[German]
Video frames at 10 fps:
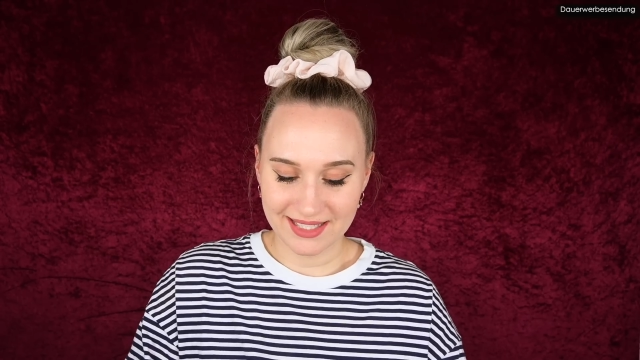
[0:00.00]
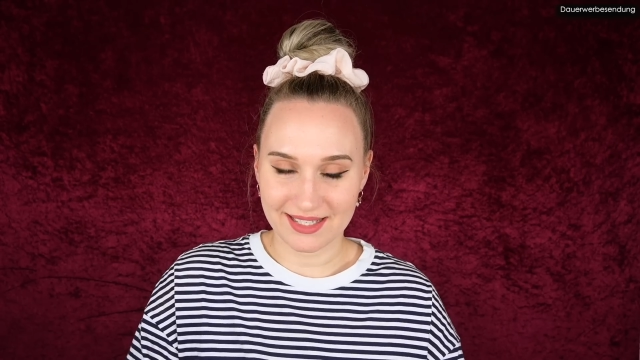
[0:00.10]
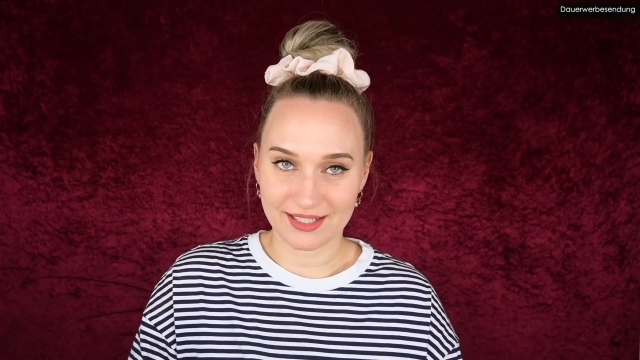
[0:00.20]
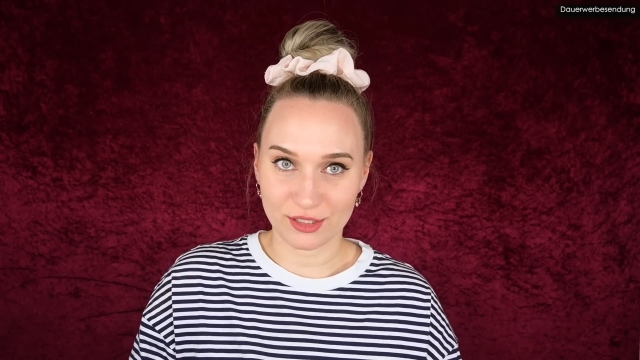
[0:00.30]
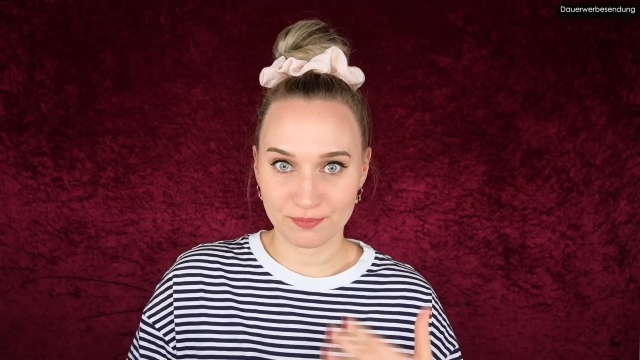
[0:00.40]

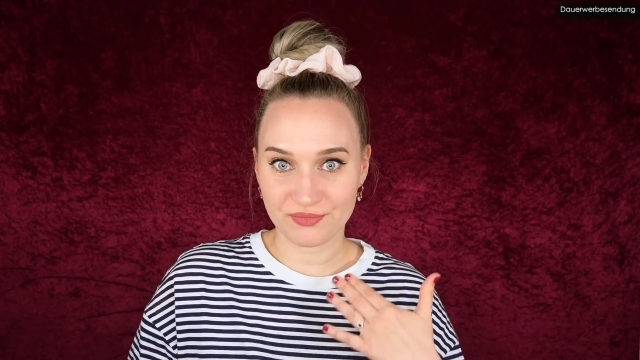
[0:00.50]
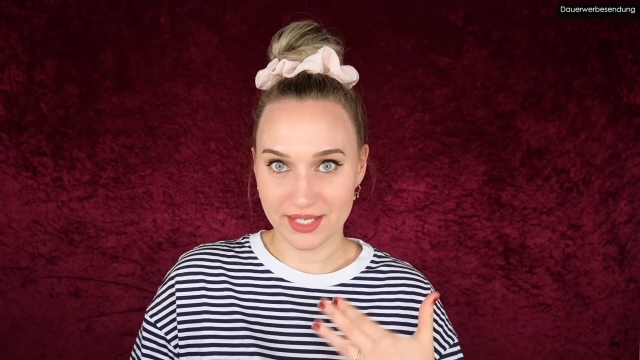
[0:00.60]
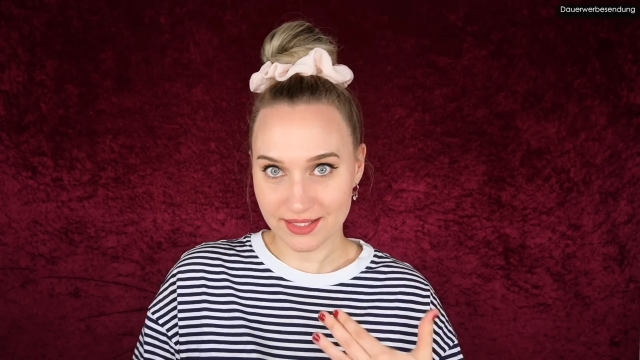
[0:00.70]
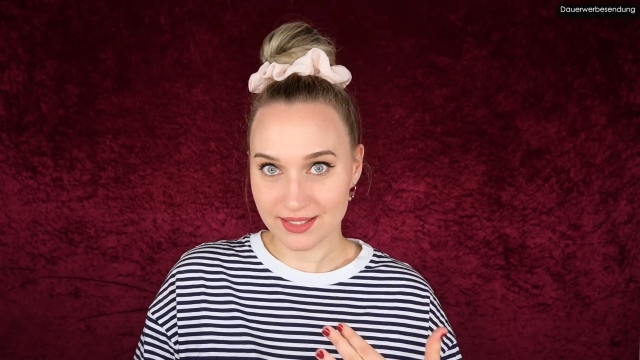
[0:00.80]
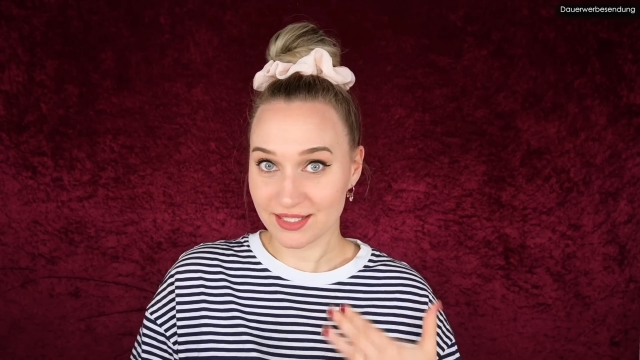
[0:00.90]
denn
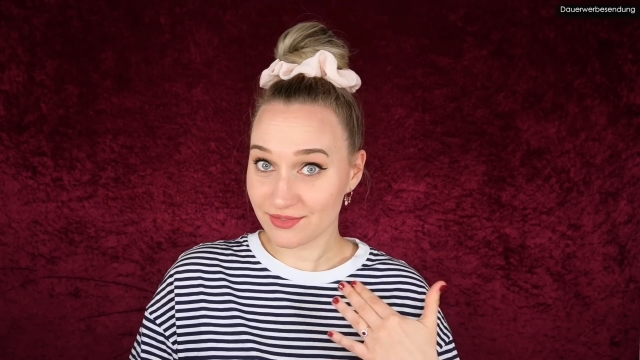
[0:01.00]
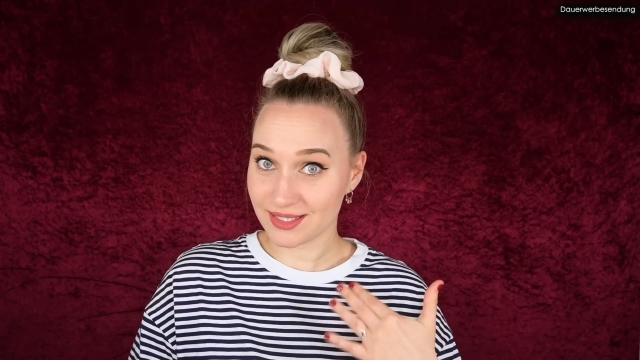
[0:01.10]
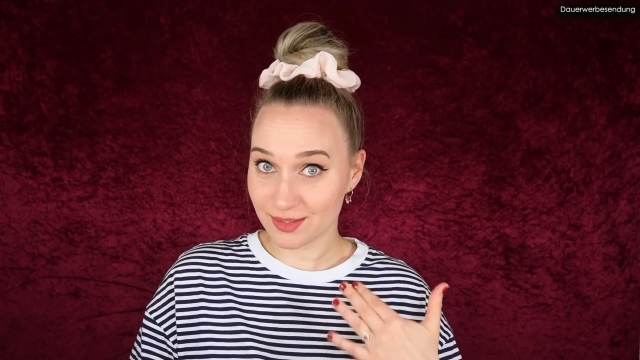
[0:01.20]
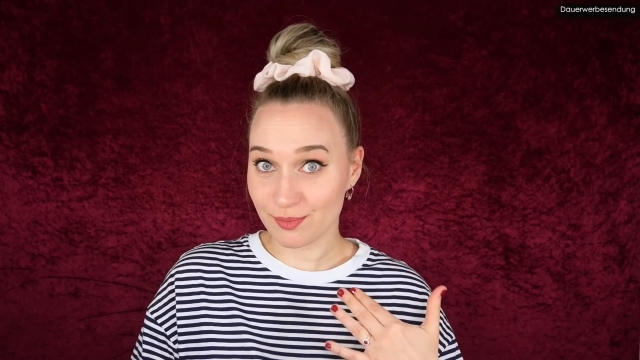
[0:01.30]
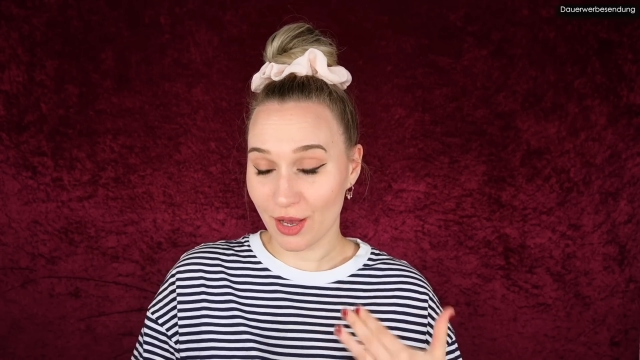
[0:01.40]
das ist das,
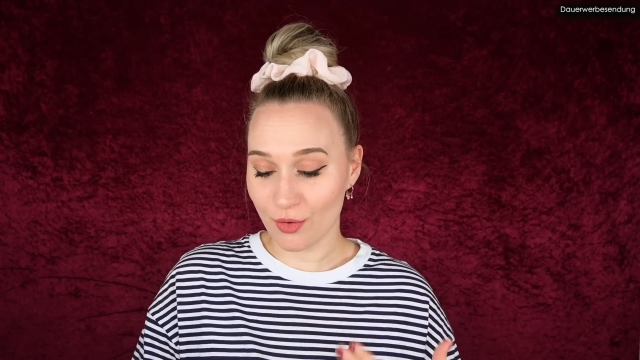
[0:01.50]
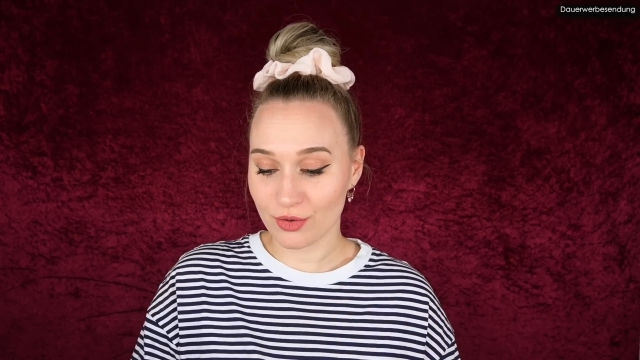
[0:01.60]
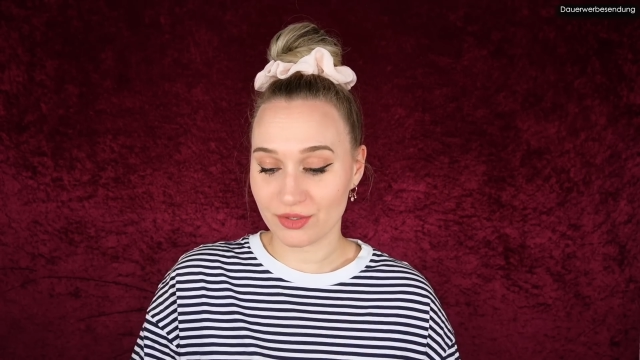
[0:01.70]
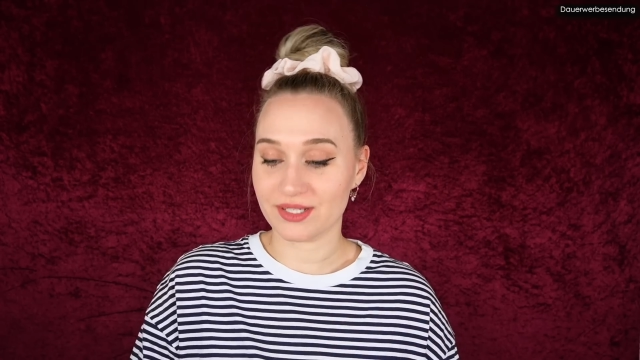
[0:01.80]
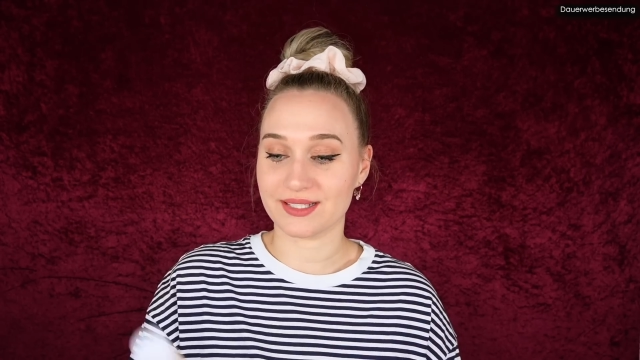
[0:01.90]
was ich
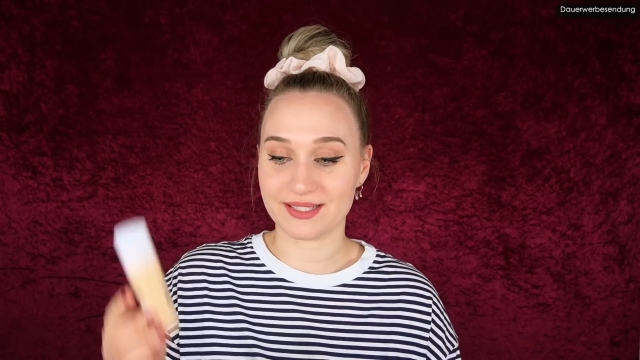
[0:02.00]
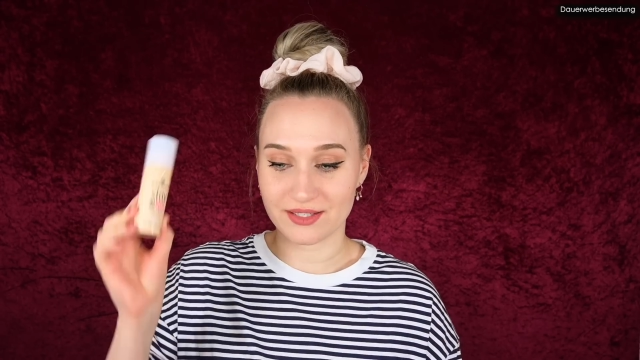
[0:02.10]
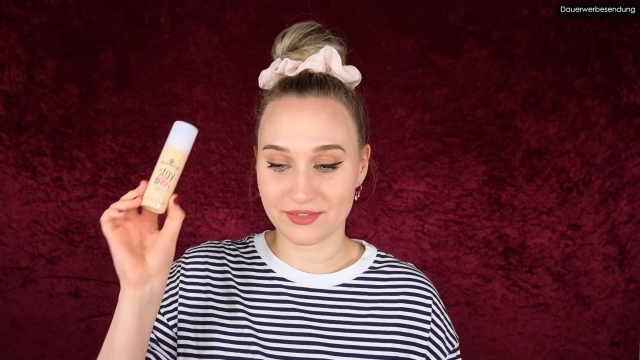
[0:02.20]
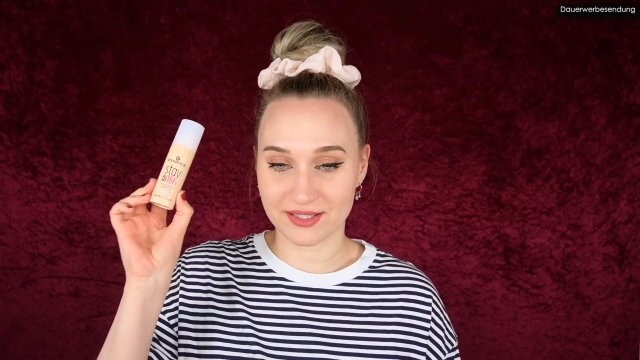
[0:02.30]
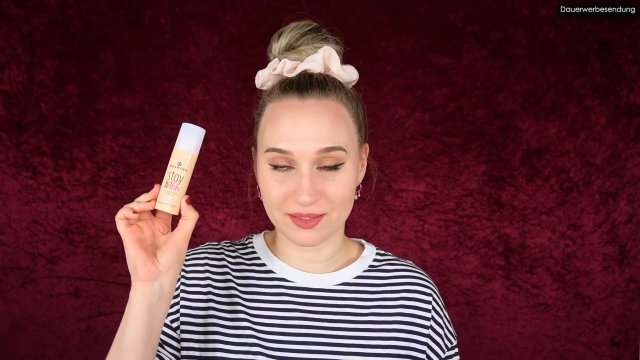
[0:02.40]
brauche und das ist
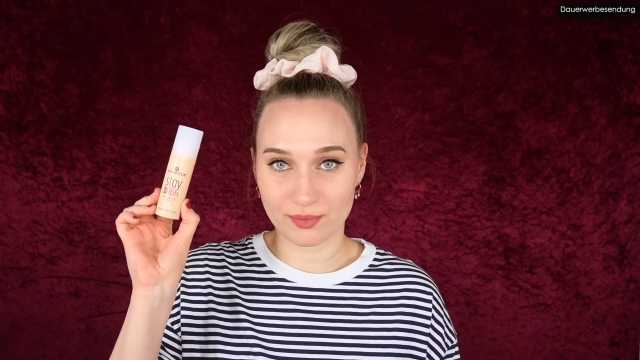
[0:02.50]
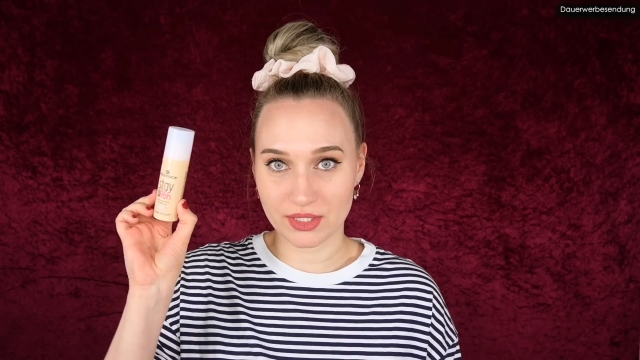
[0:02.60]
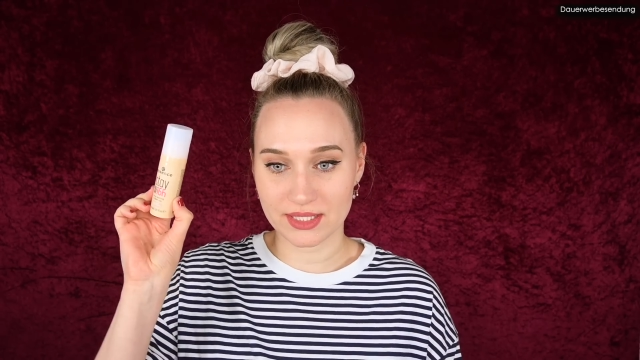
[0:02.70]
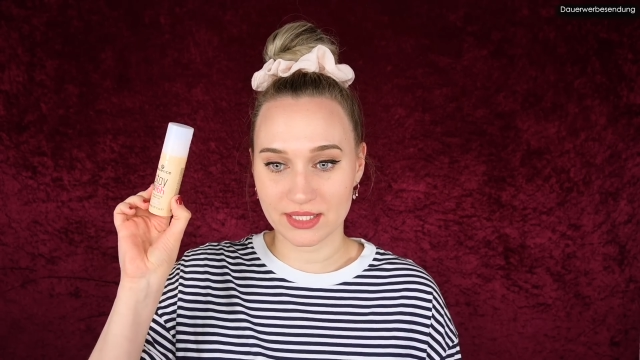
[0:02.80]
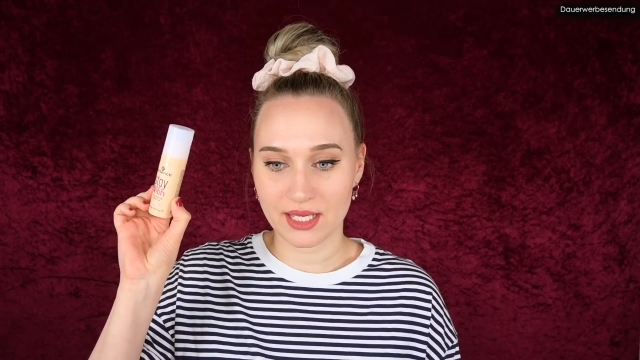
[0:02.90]
das, was ich
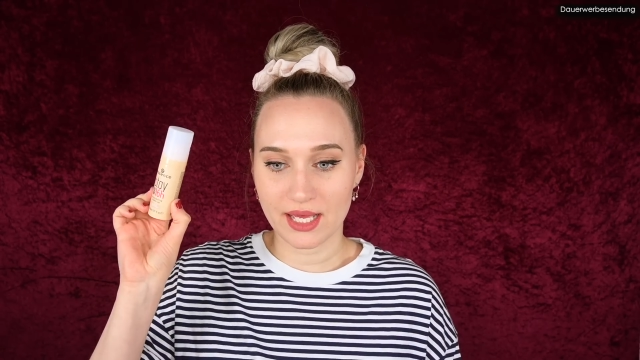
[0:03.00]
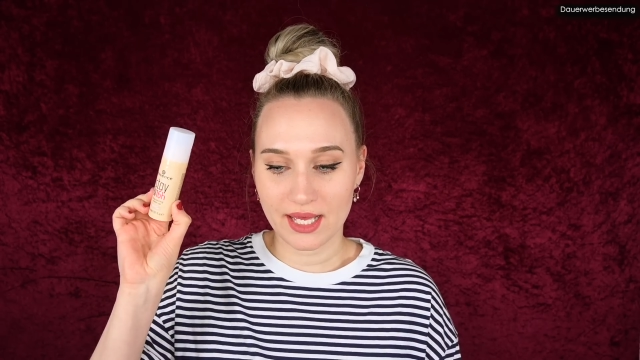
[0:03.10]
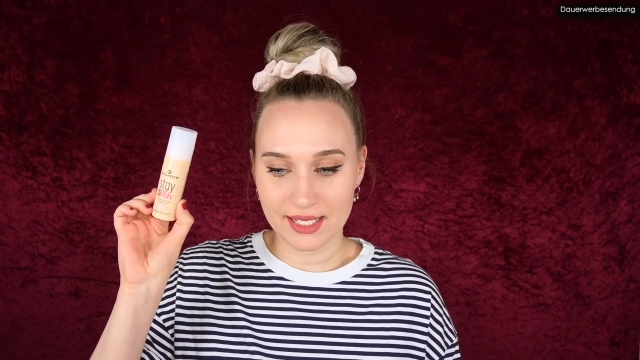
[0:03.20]
möchte.